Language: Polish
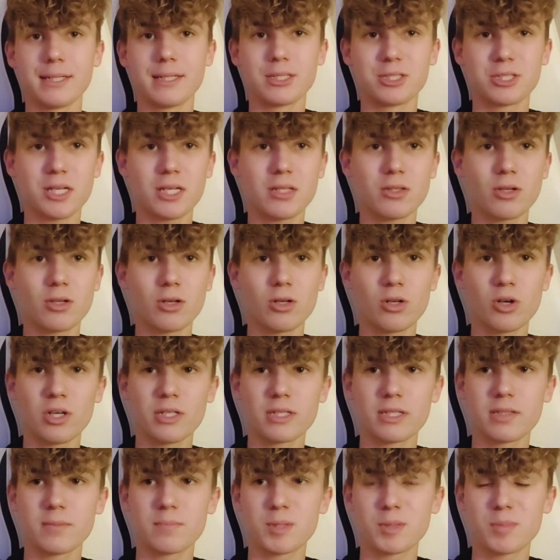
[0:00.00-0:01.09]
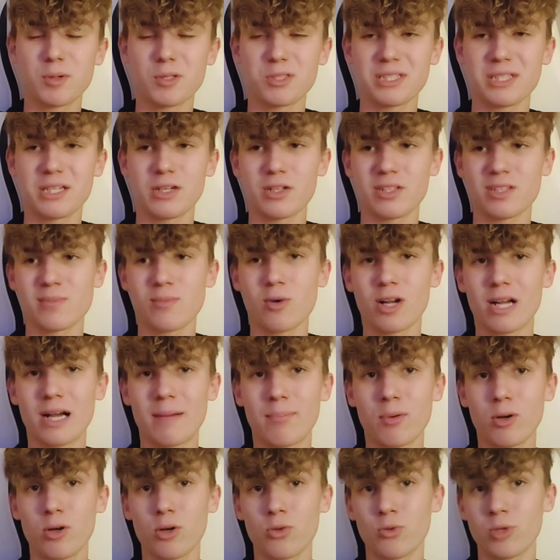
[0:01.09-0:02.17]
e, że no Lloyd przy pomocy tego smoka
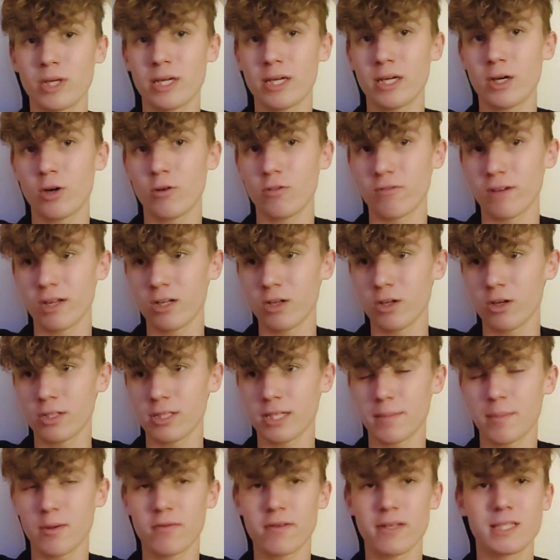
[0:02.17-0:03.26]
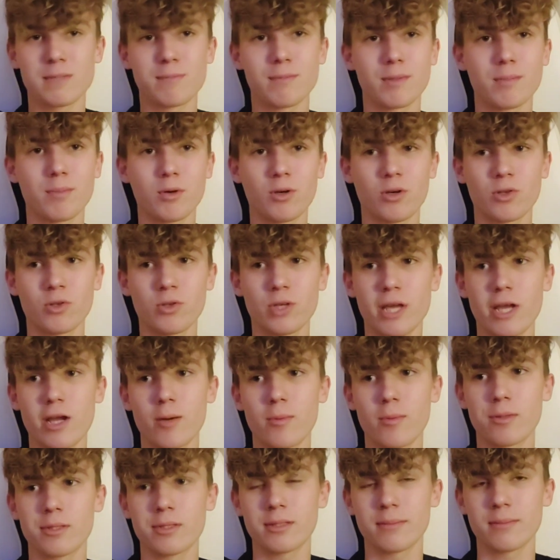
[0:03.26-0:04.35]
pokonuje Overlorda, powiedzmy pokonuje go,
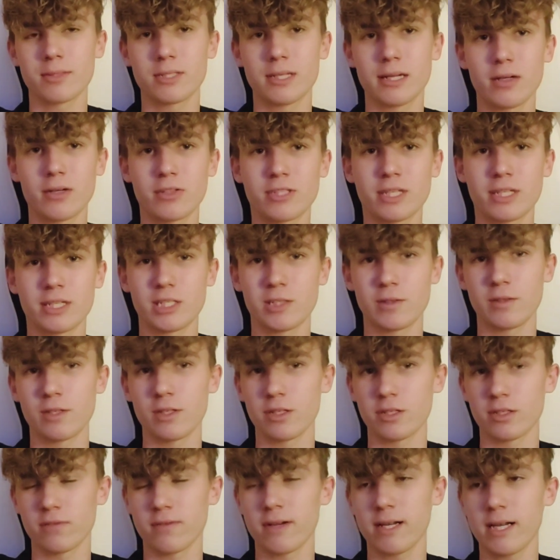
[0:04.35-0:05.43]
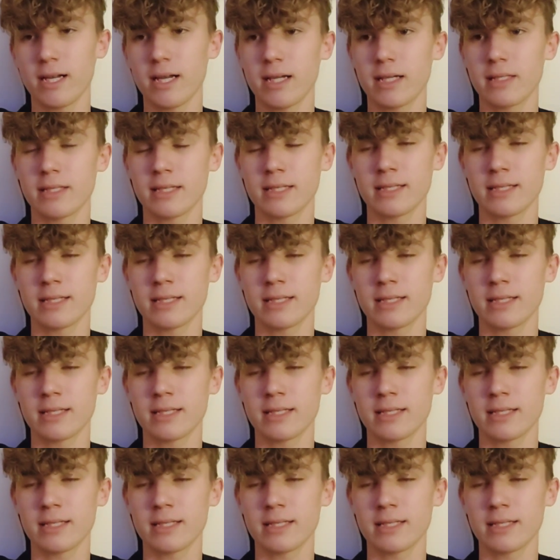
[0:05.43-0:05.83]
bo tam się jakoś tak dziwnie rozwala i